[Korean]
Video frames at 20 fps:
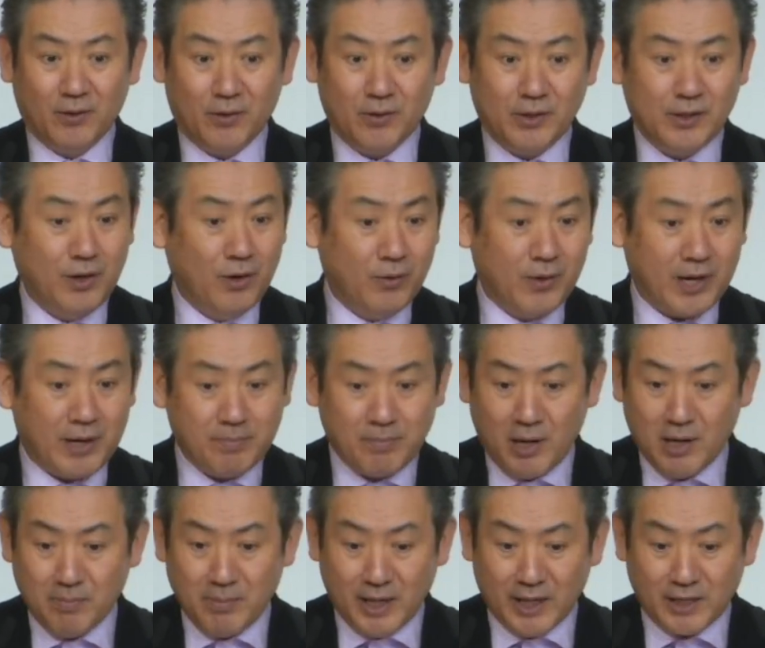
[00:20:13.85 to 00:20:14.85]
오늘 영원한
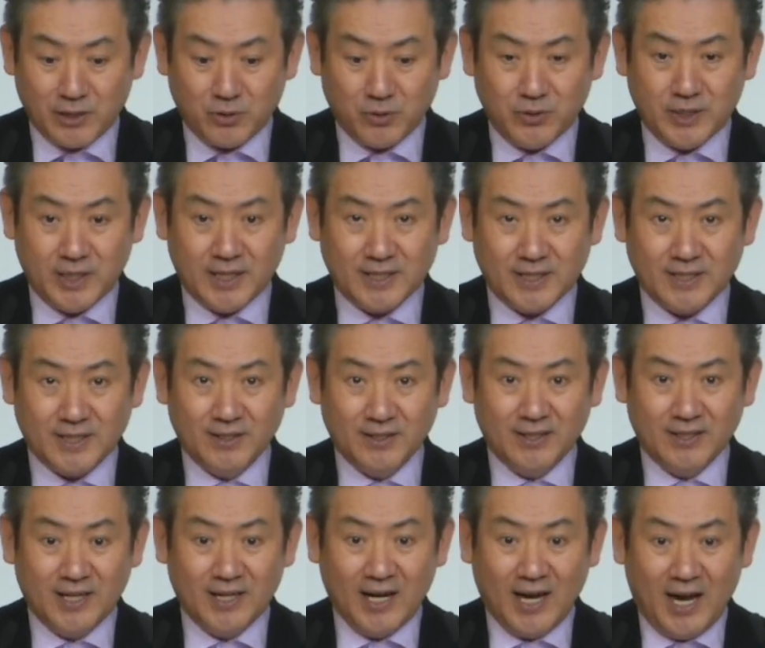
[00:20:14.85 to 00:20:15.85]
멸망의
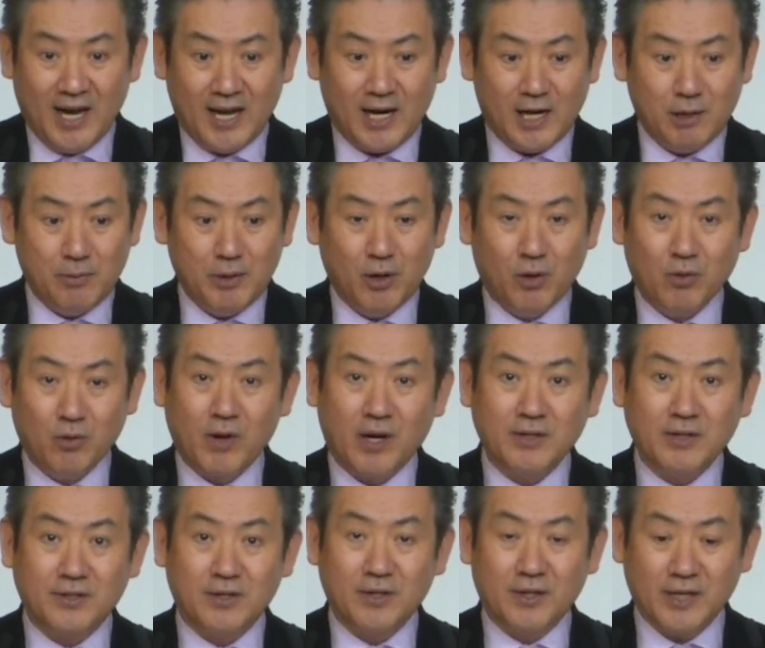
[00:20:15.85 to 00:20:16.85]
존재에서 하나님이
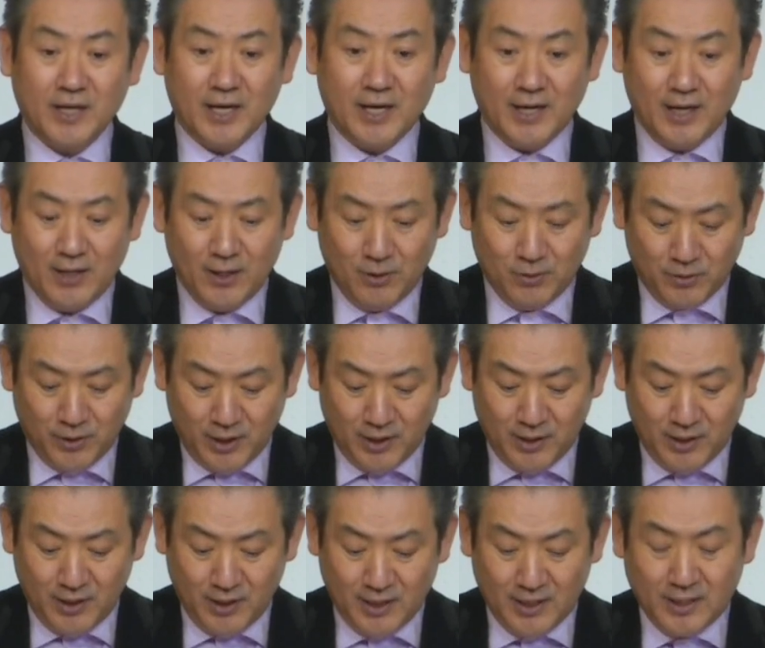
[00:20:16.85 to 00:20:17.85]
영광스럽게
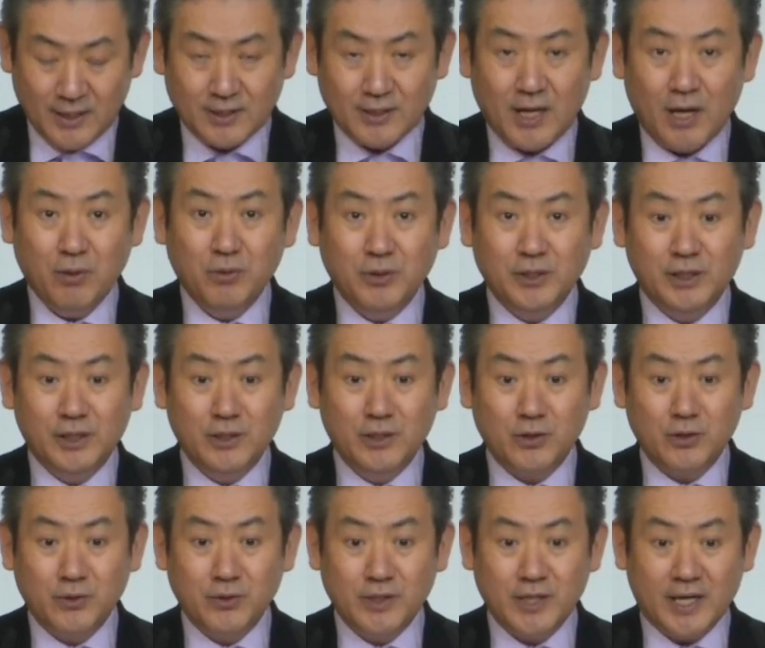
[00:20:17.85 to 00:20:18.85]
우리를
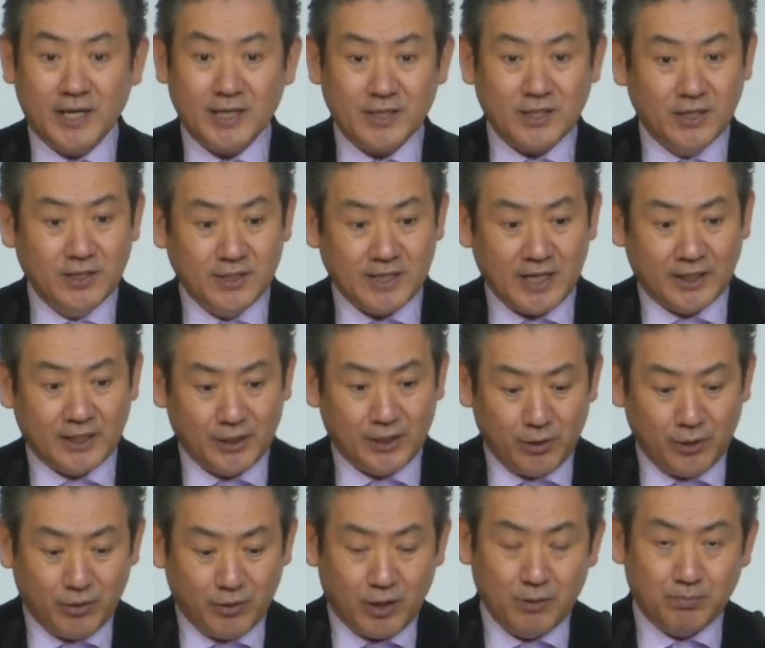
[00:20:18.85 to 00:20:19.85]
세우시는 존재,
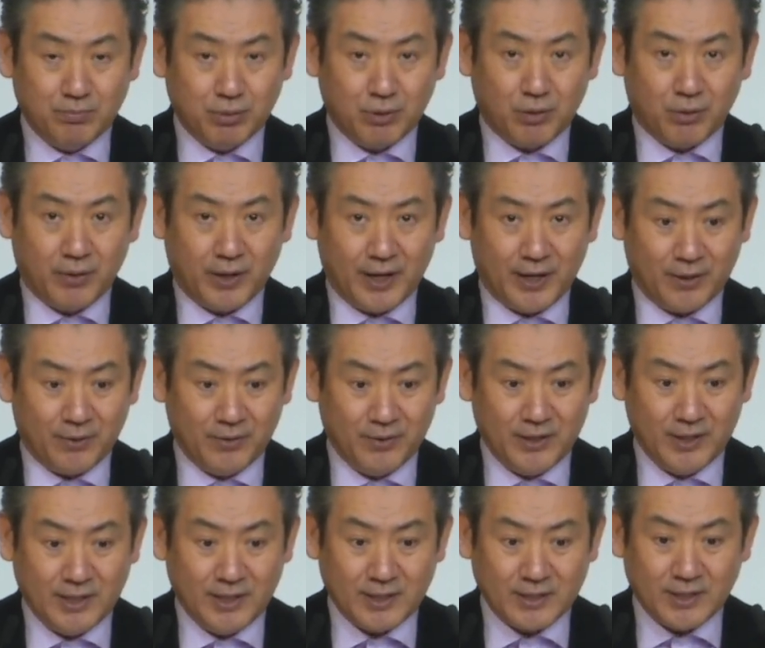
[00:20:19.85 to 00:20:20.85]
천사들이 우리를 부러워해요.
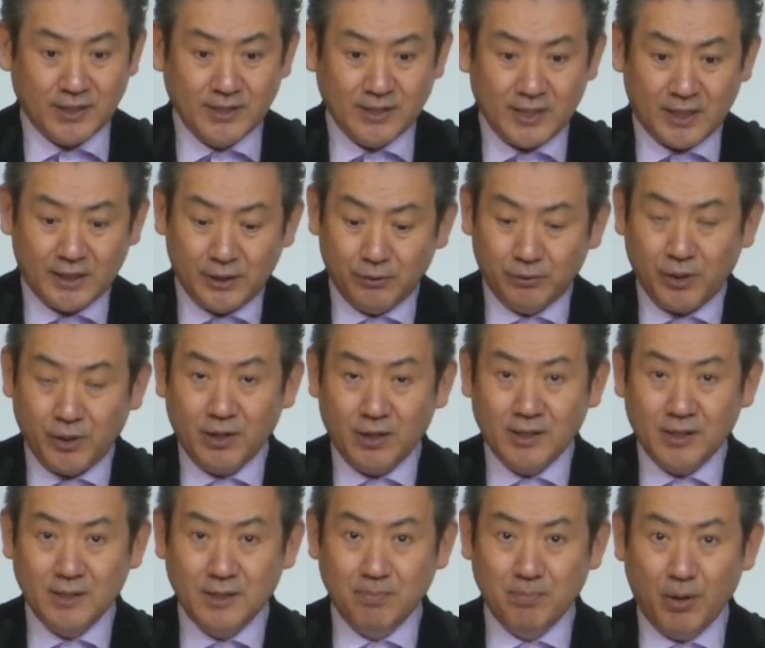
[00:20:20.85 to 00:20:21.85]
천사들
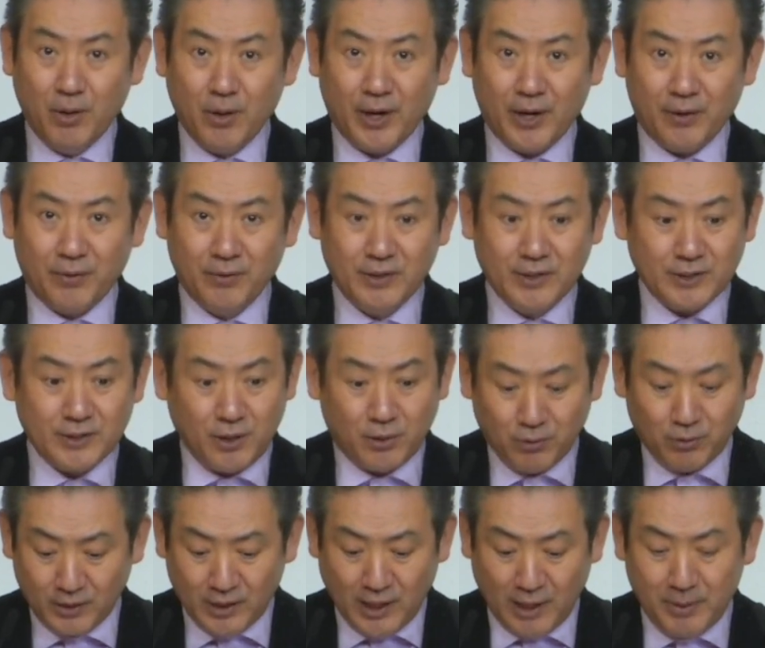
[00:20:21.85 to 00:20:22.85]
우리를 흠모해요.
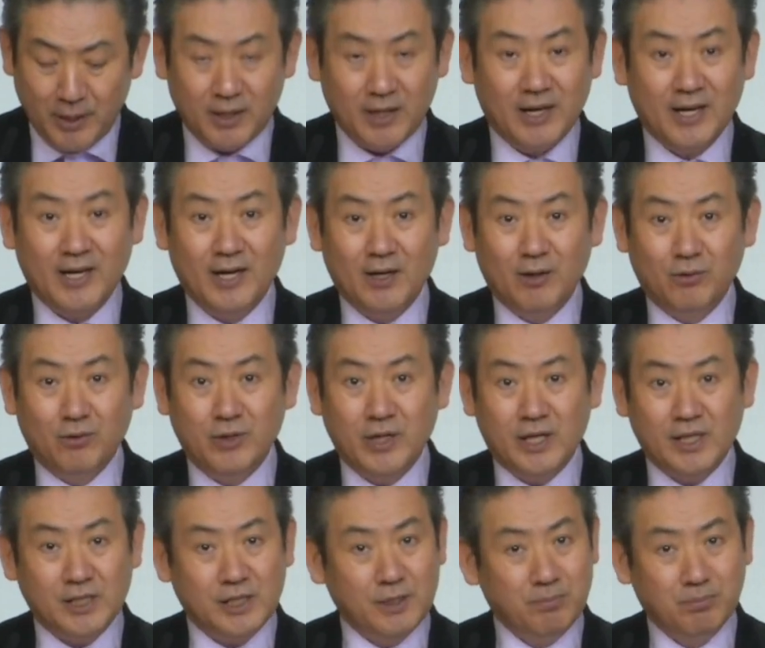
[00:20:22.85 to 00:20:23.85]
천국 가면
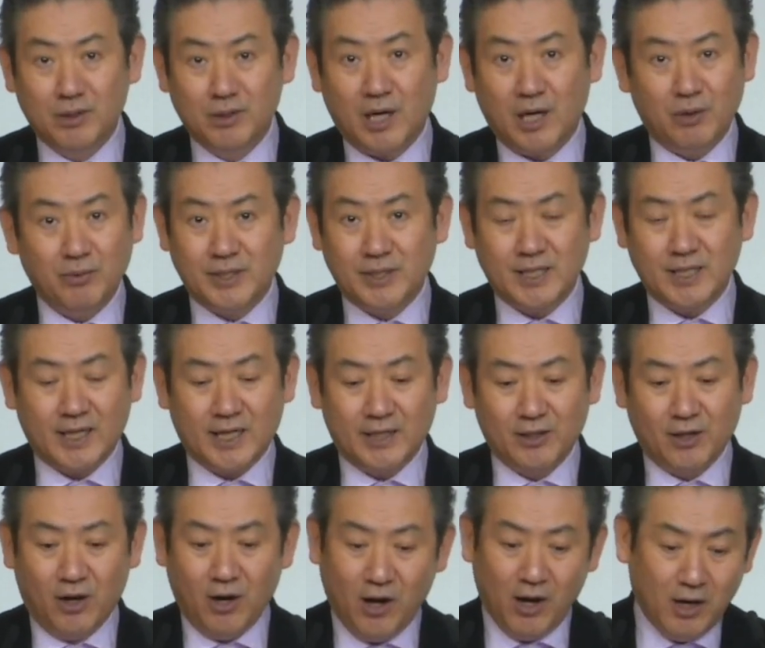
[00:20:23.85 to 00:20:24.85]
우리의 신분과
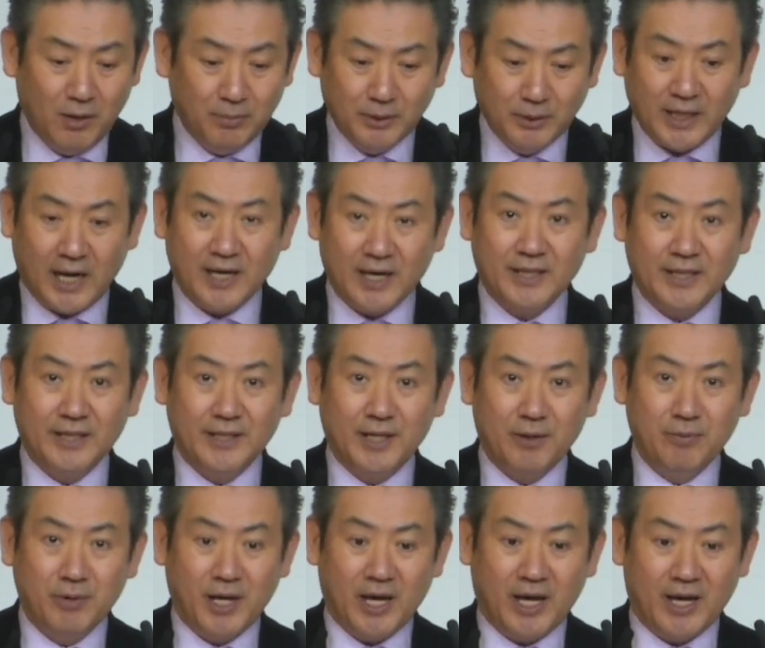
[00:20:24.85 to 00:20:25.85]
위치가 너무 다르기
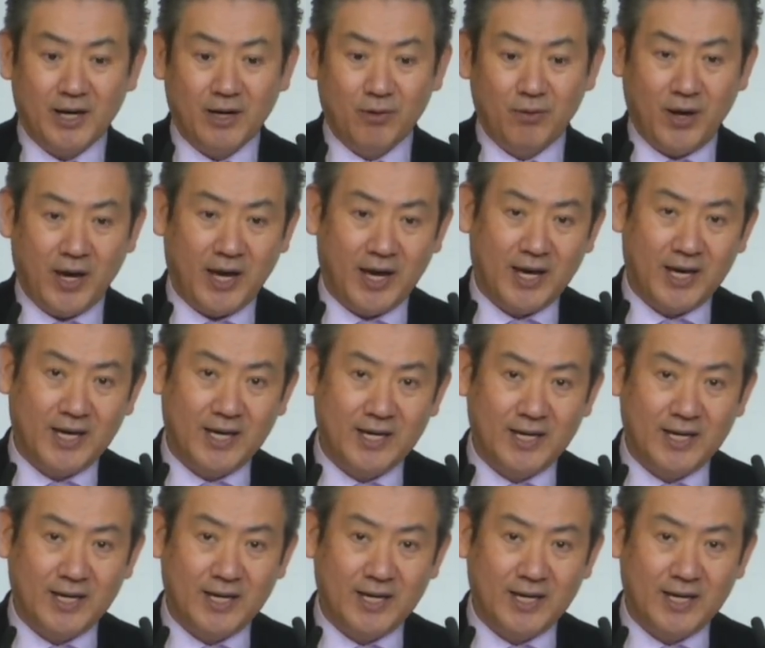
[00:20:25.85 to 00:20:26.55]
때문에 왜?